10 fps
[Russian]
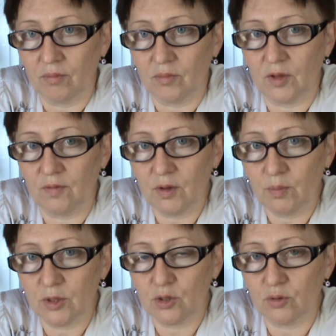
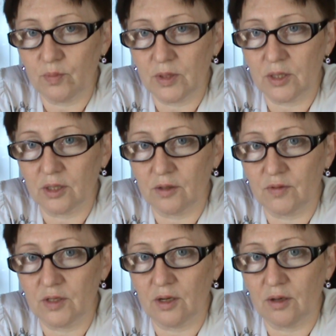2550
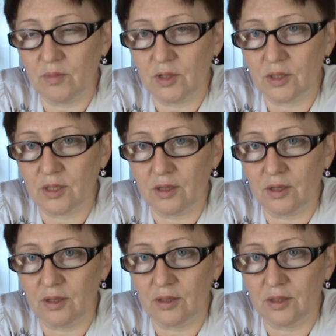взяли мне за
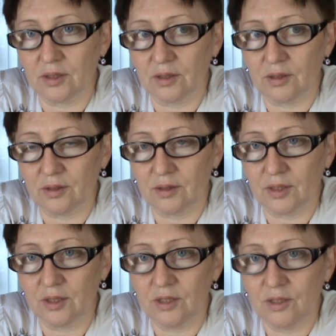карис за этот,
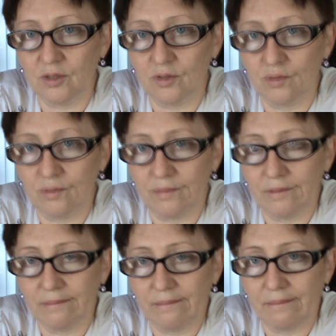за детский зуб.
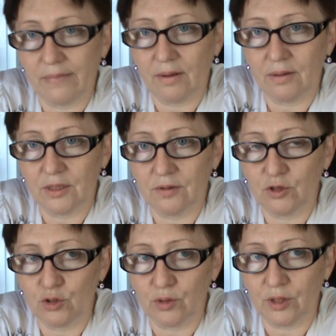Я вообще в
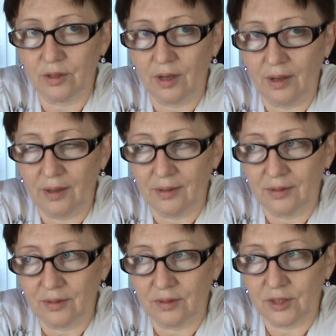шоке.
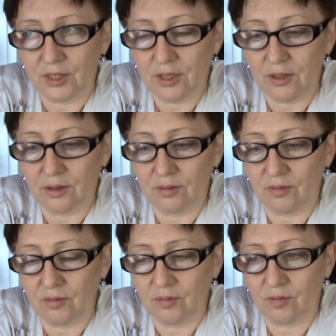Э, сели
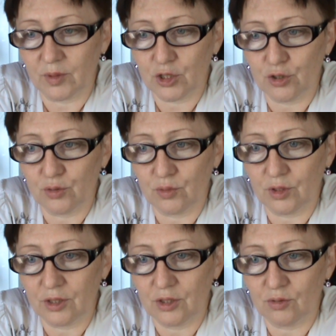в машину, и
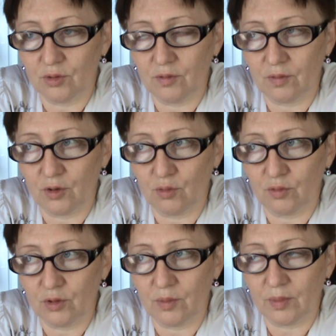я деду говорю,
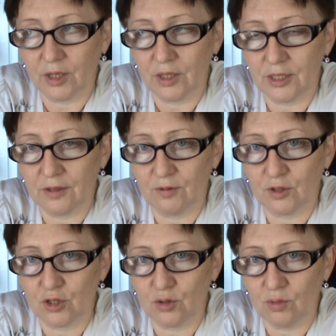вот на мои
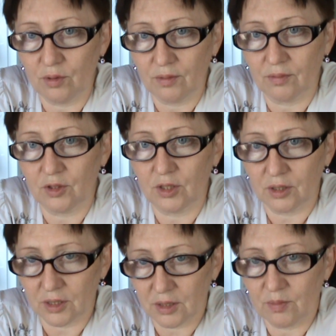9100, вот
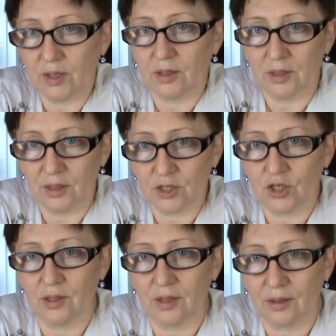так, если бы я одна
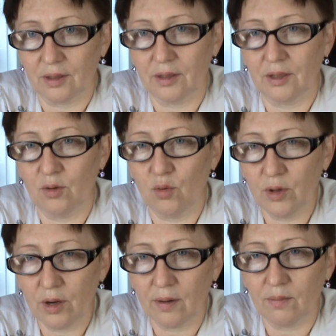жила,
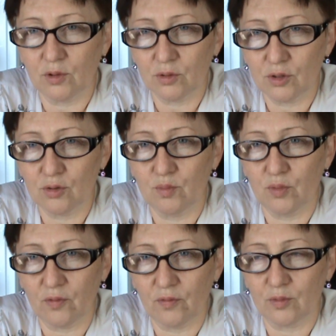какой ремонт
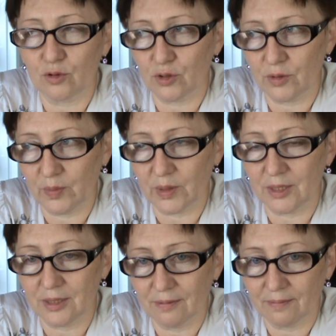зубов может быть?